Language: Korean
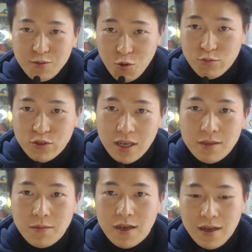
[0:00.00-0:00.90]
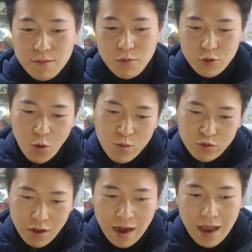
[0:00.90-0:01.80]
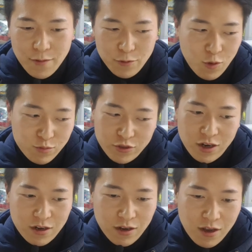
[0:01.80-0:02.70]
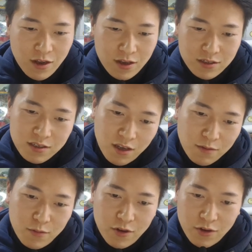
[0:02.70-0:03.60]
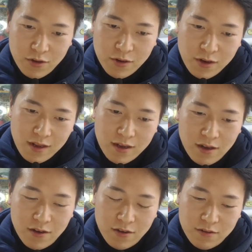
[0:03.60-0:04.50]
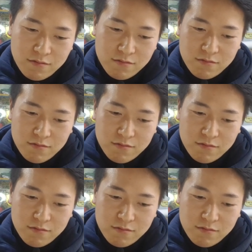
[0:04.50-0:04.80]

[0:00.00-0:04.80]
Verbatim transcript: 돌문어 아닙니까 뭐 돌문어 라면 돌문어를 넣어 뭐 어,